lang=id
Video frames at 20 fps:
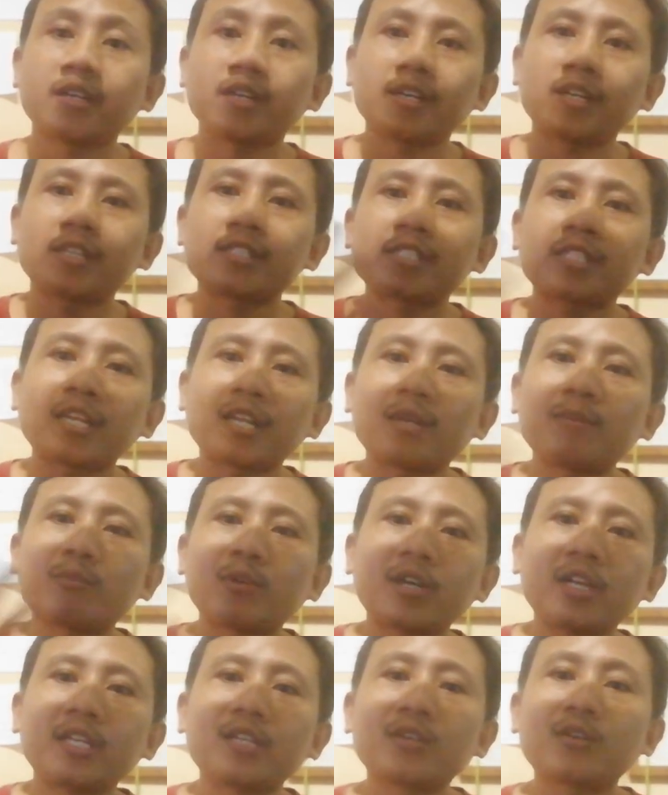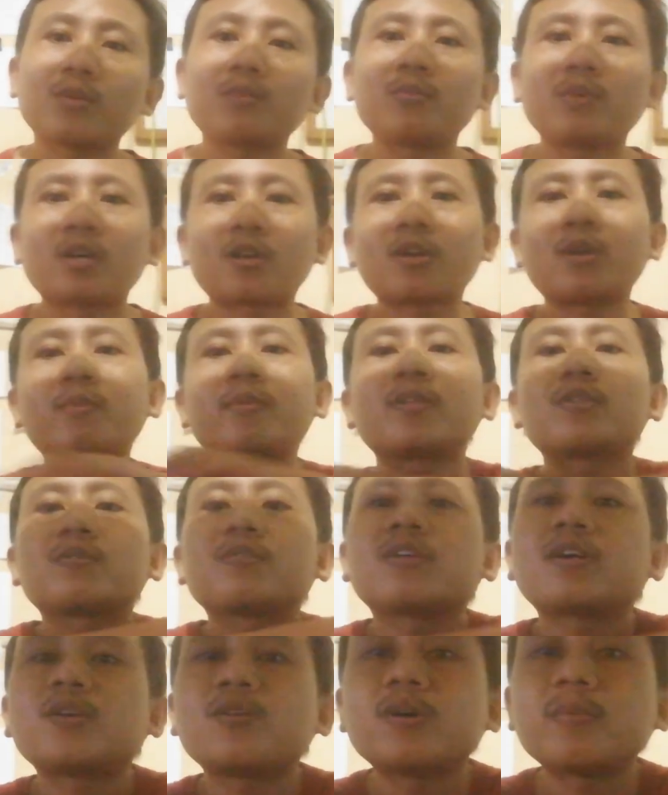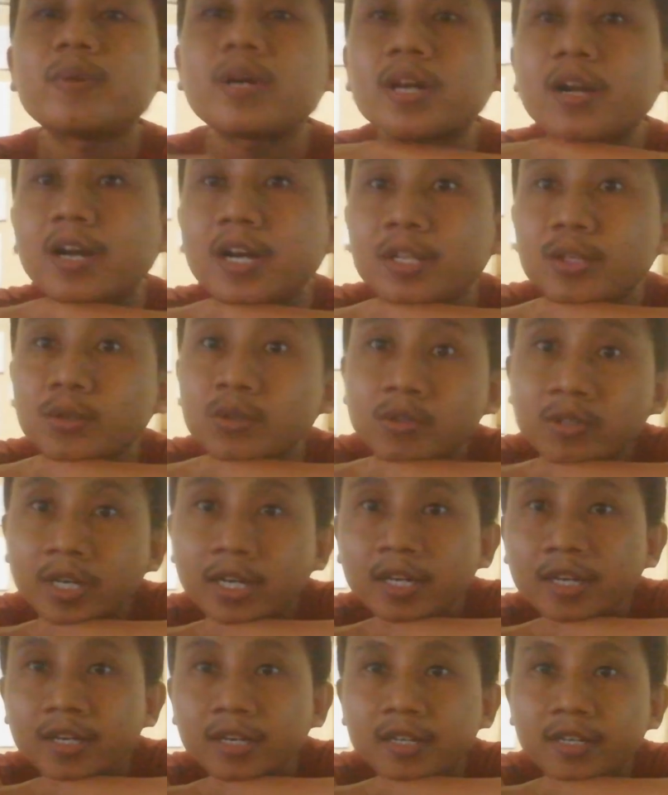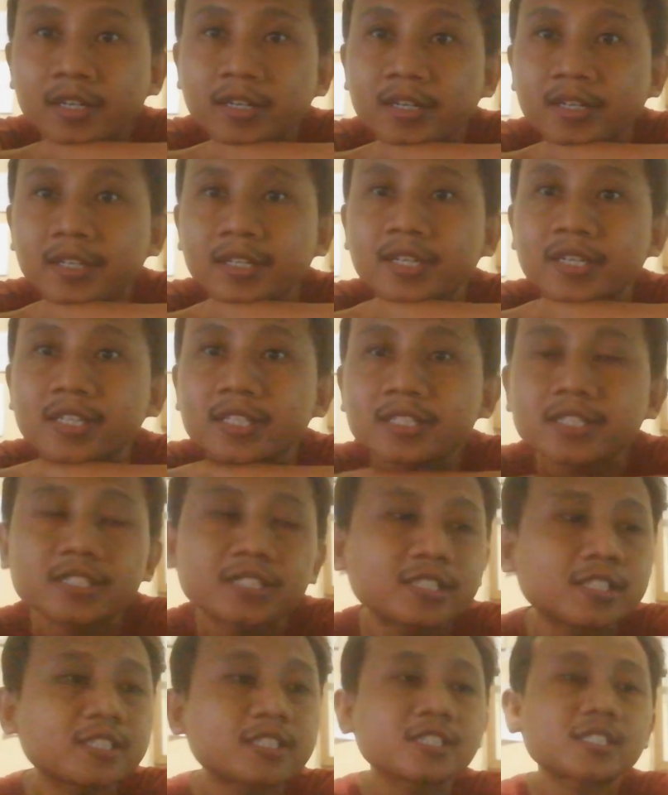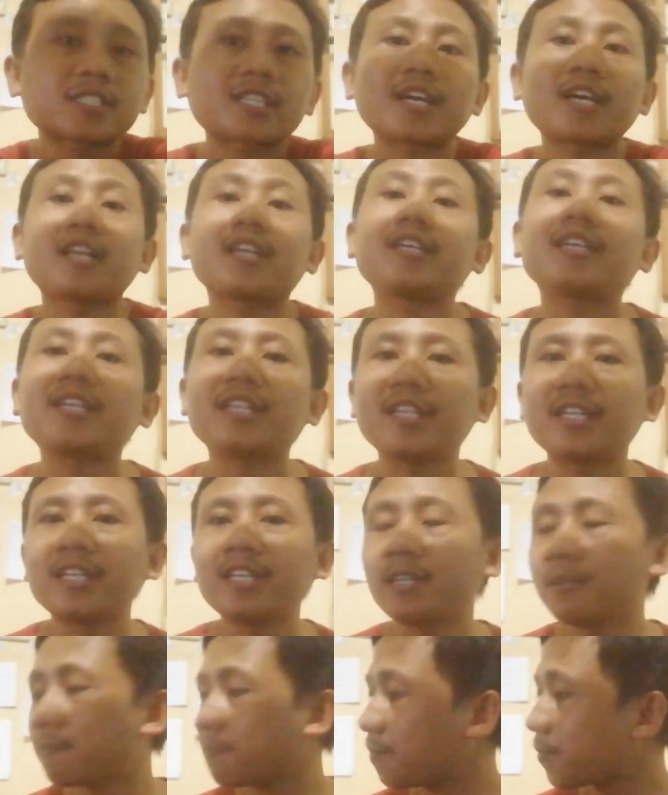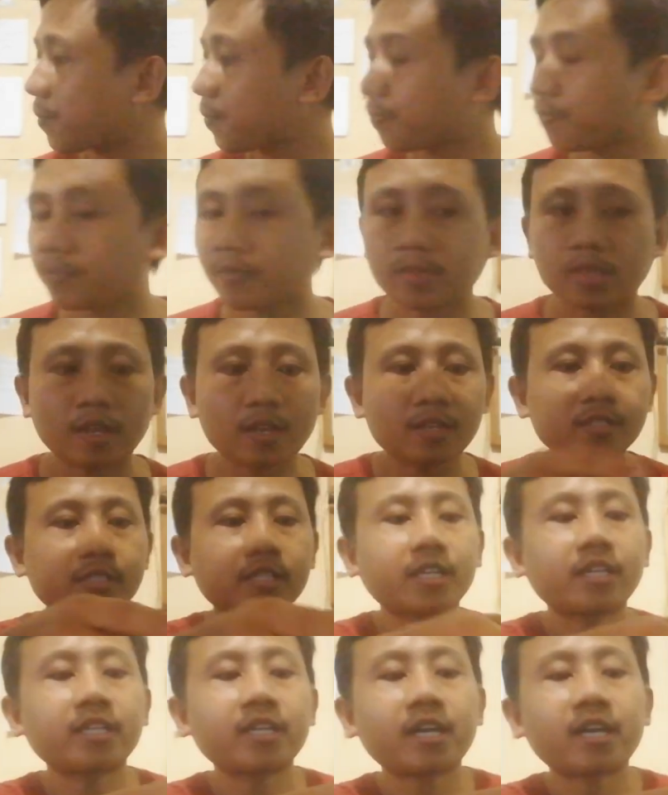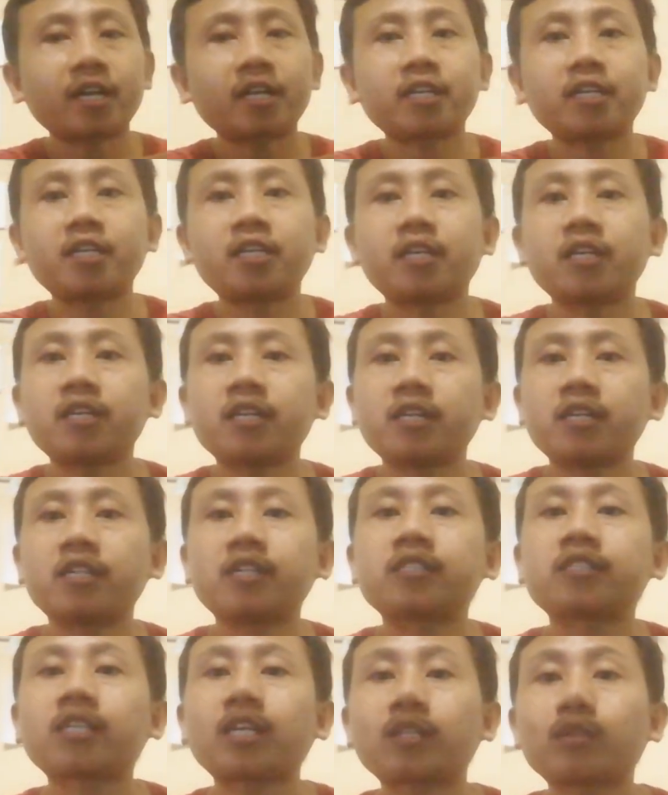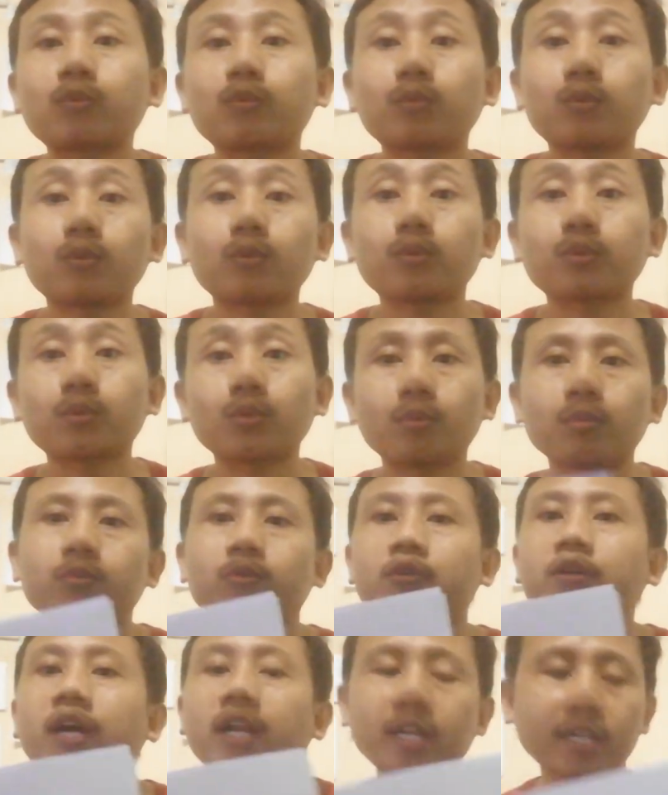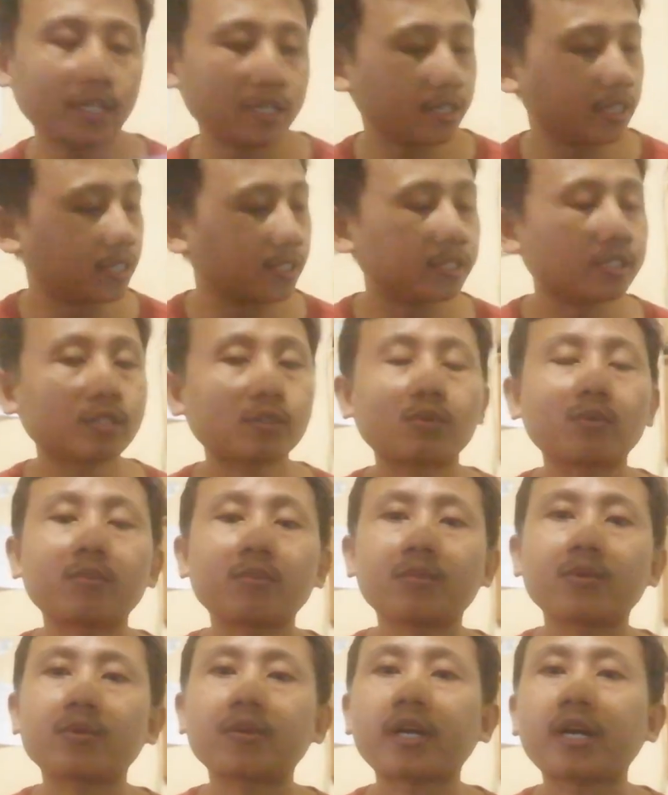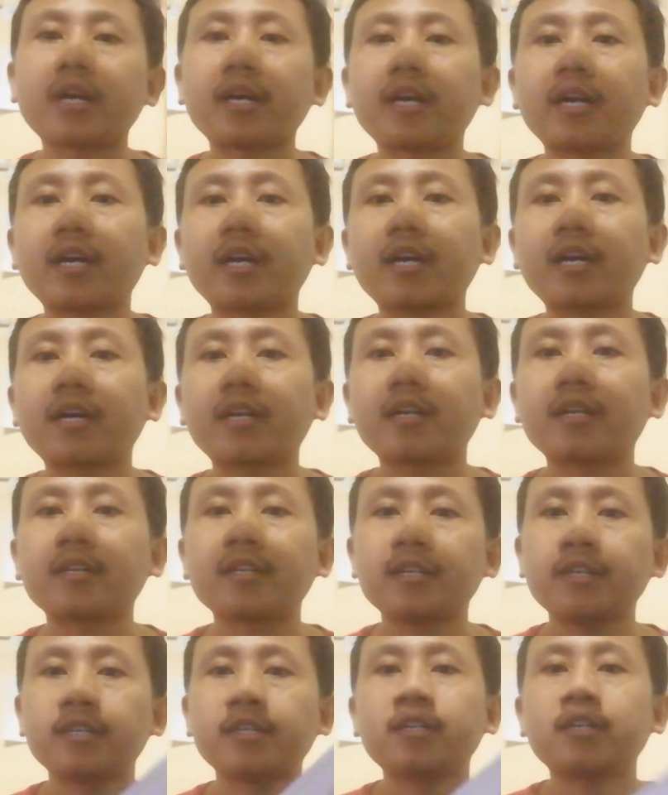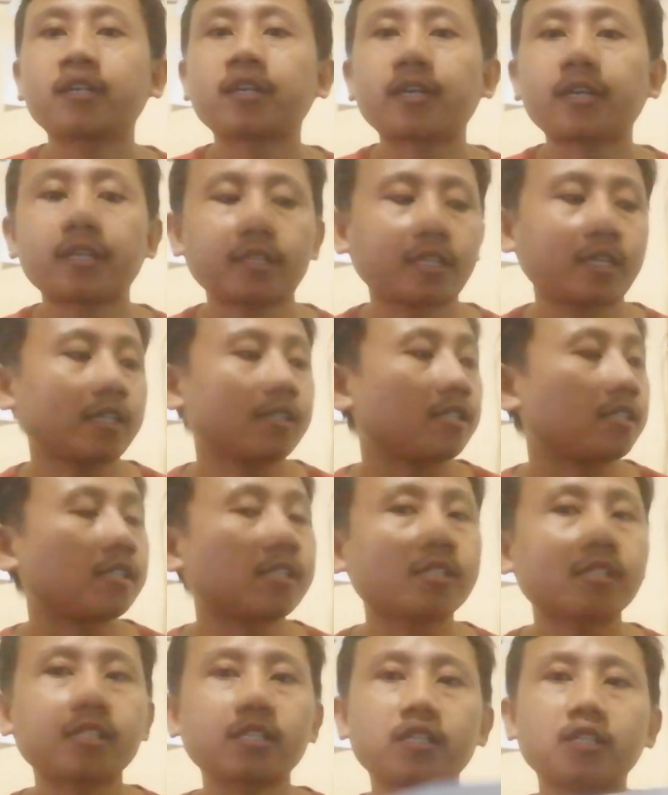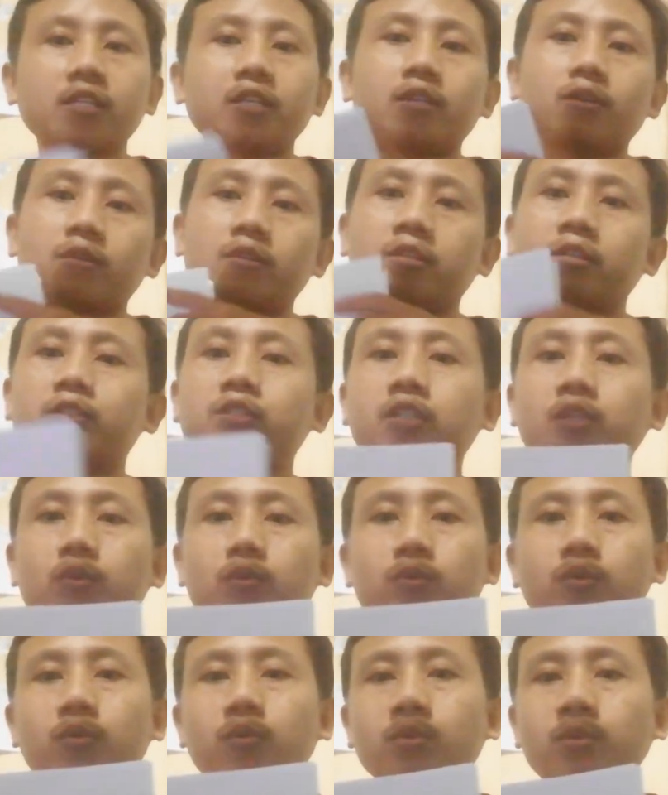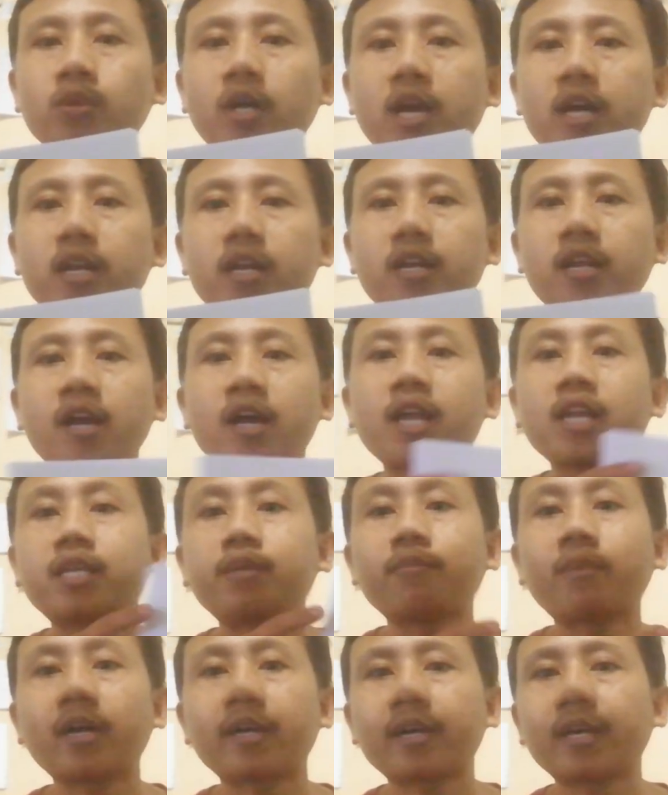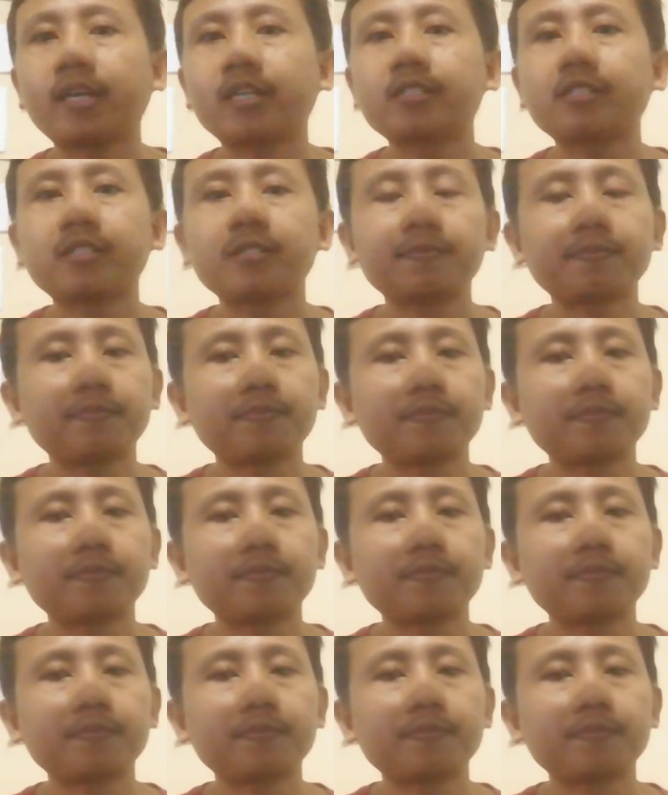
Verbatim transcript: Assalamualaikum warahmatullahi wabarakatuh guys Kali ini saya ada satu tumpukan ini guys Tumpukan kertas Ini kertasnya ukuran A5 guys